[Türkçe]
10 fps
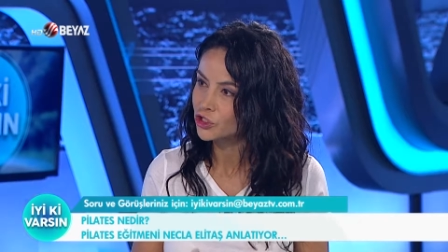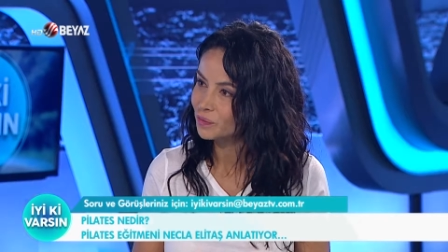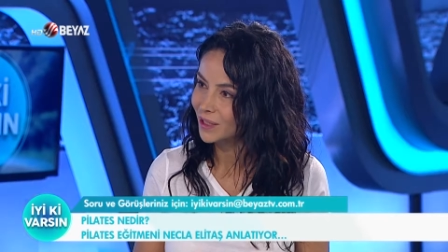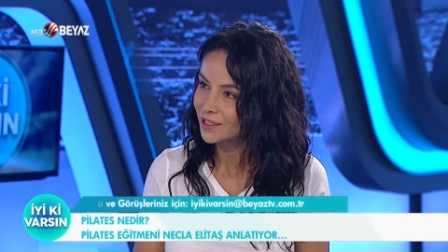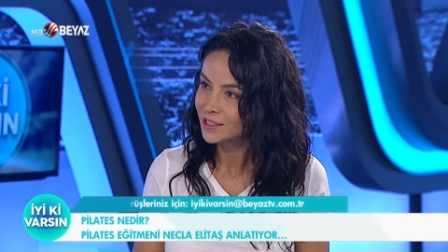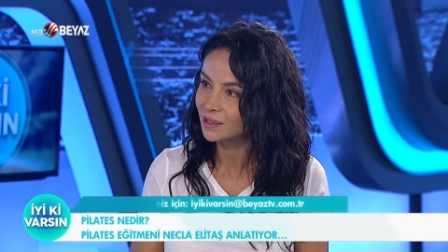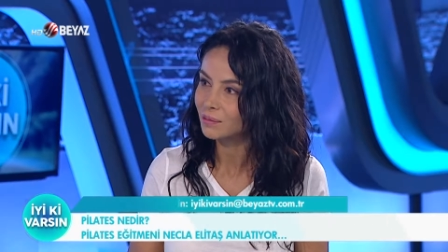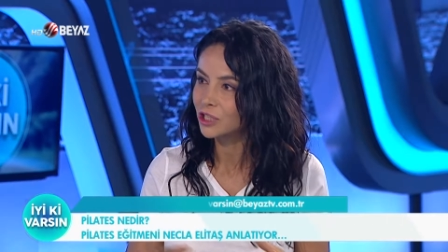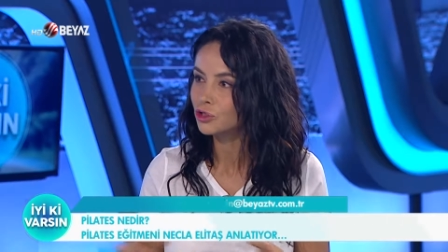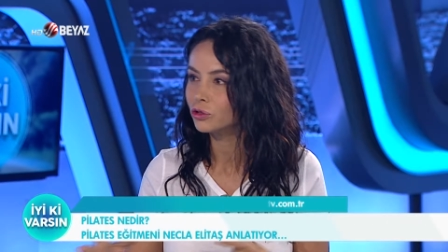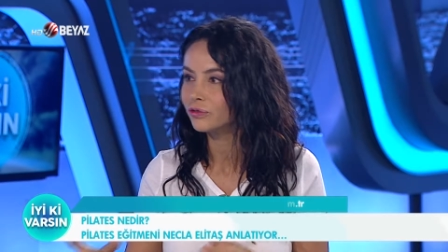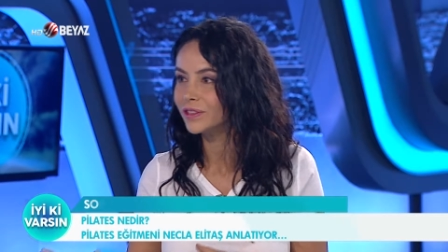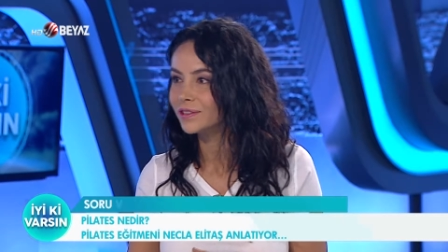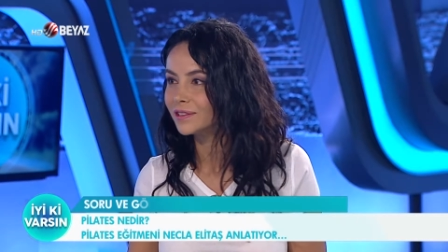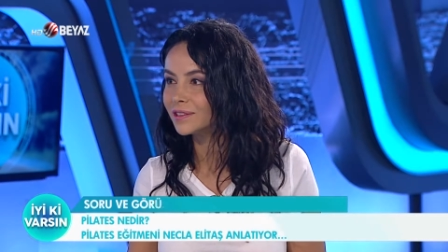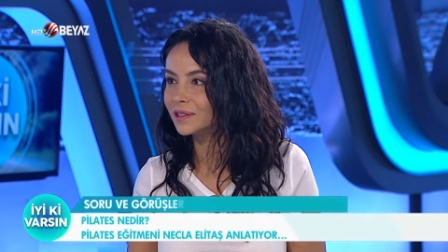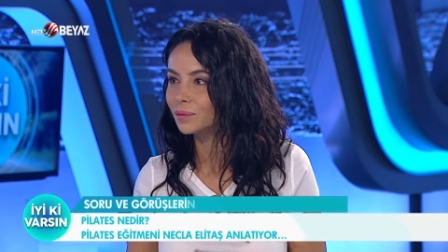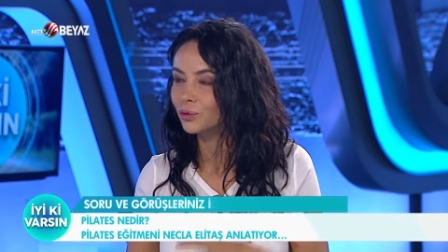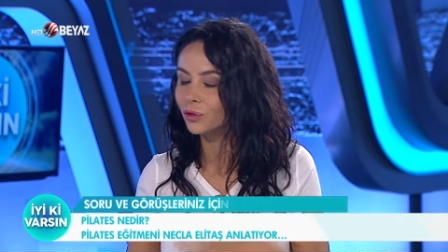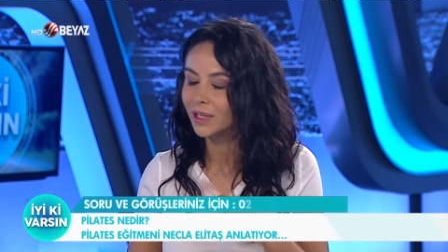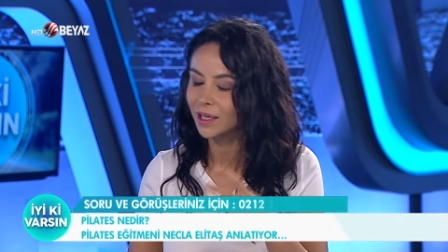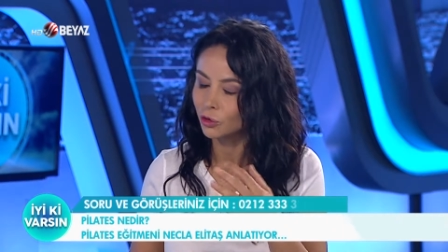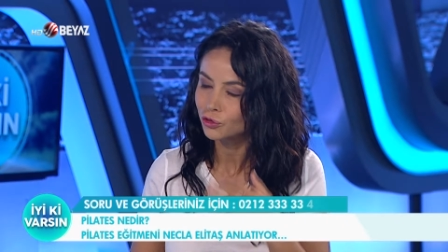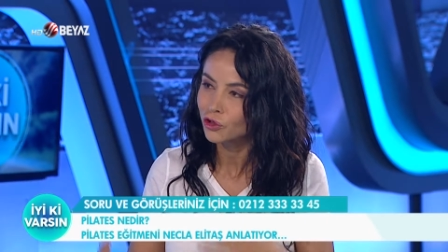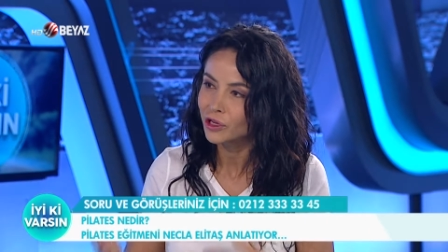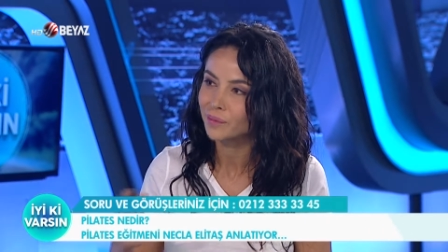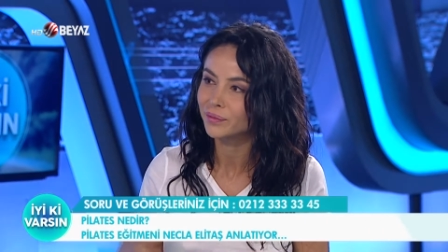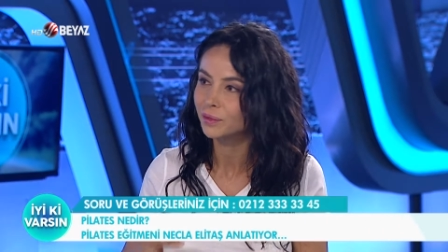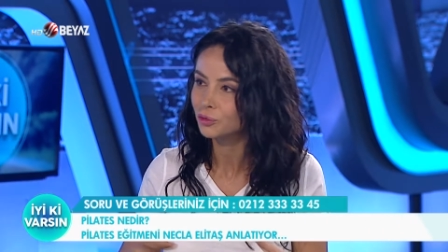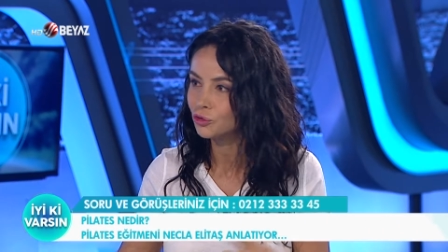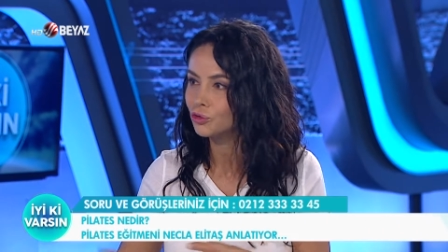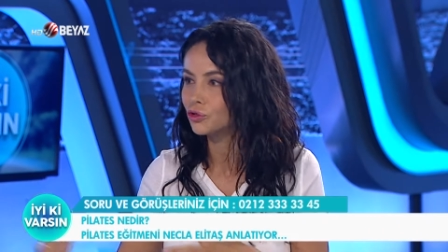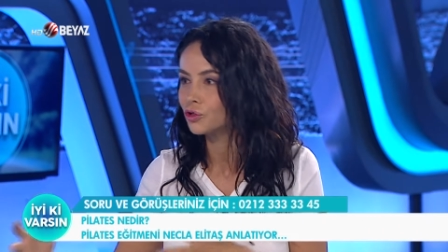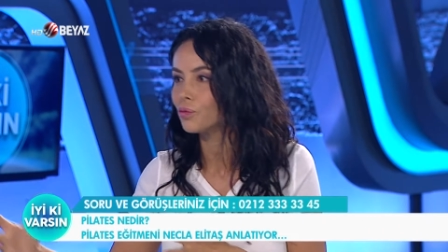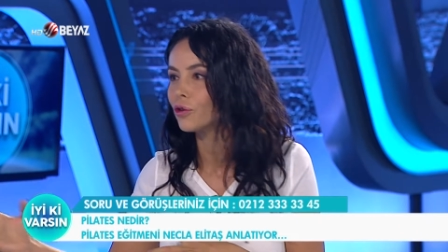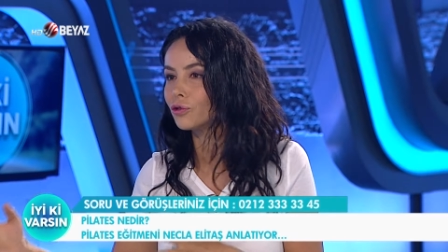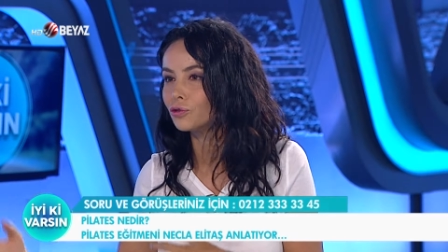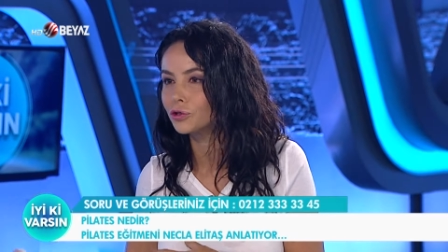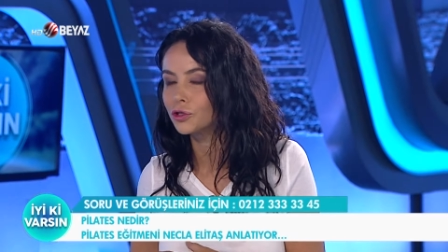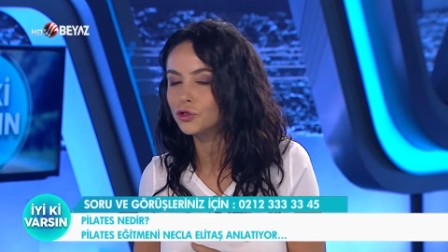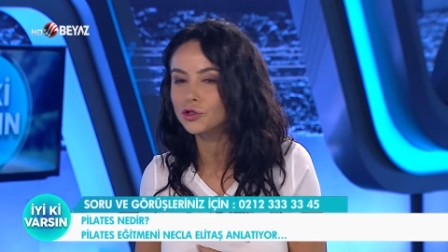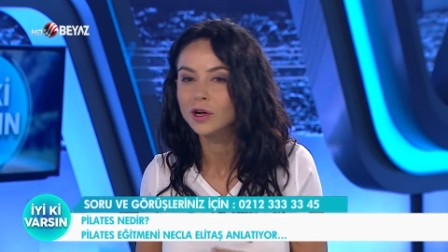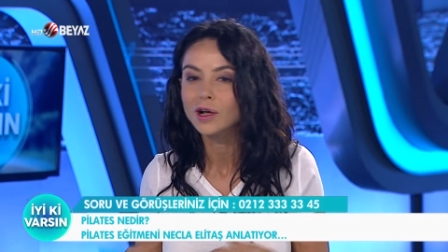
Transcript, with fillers: Cimnastiğe başlıyor, fitness yapıyor. Yani o dönemde bir sürü sporla uğraşıyor.